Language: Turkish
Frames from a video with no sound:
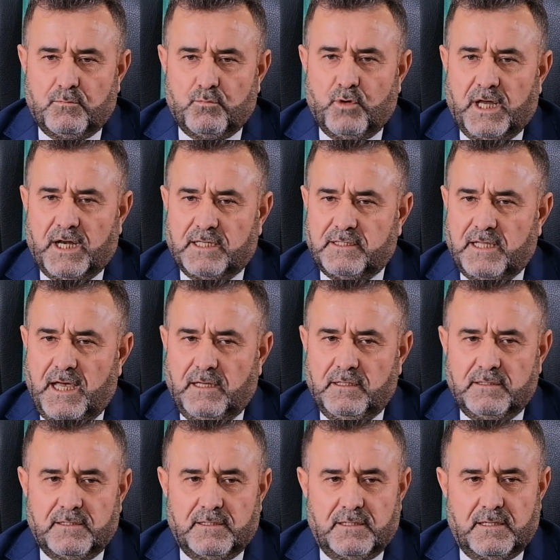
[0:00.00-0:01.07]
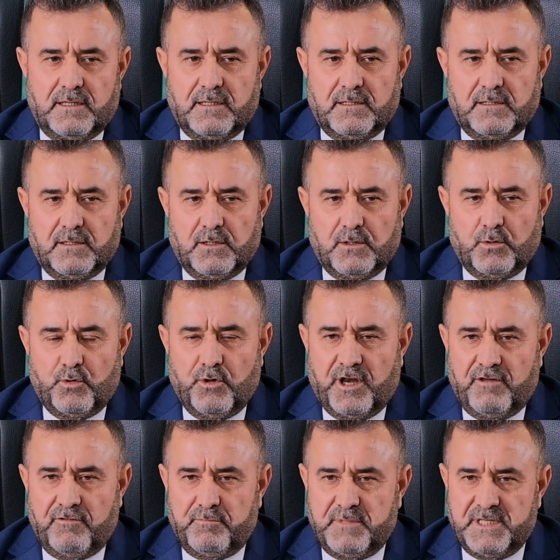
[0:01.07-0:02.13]
Bu arada e,
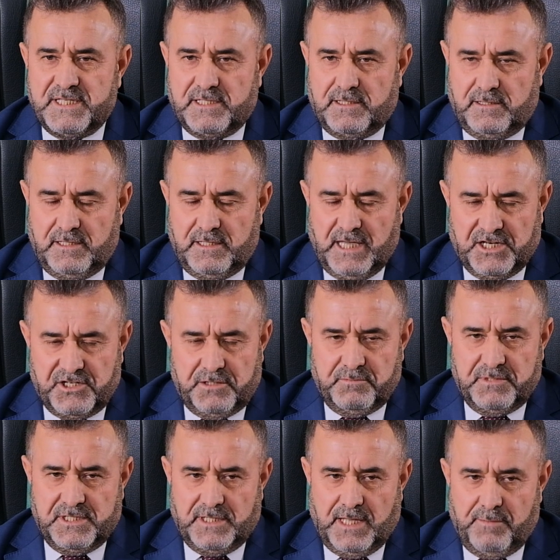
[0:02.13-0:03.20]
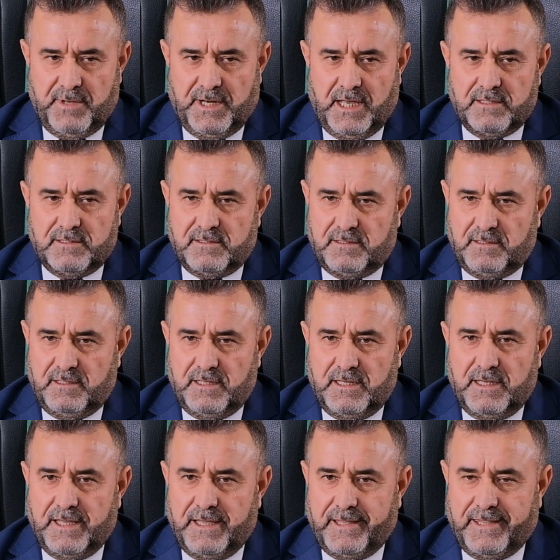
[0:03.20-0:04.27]
görevimiz yaşımızda biraz
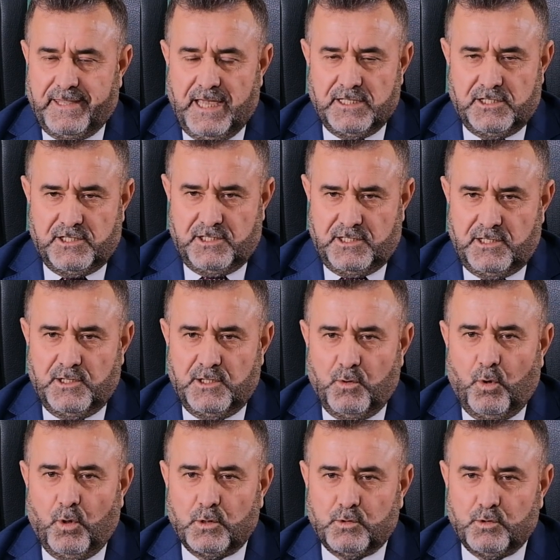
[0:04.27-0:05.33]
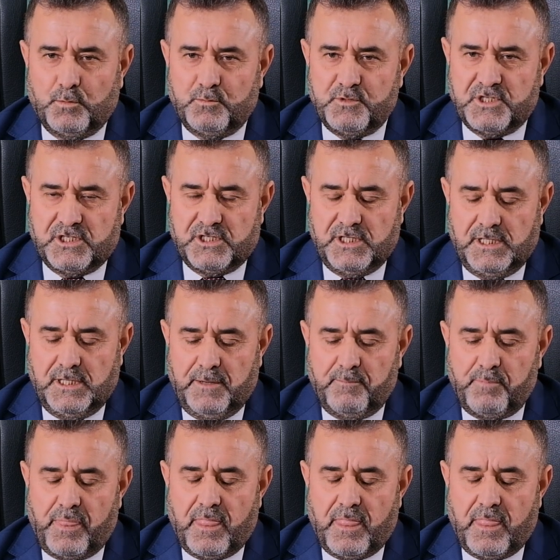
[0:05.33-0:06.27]
genç olduğumuz için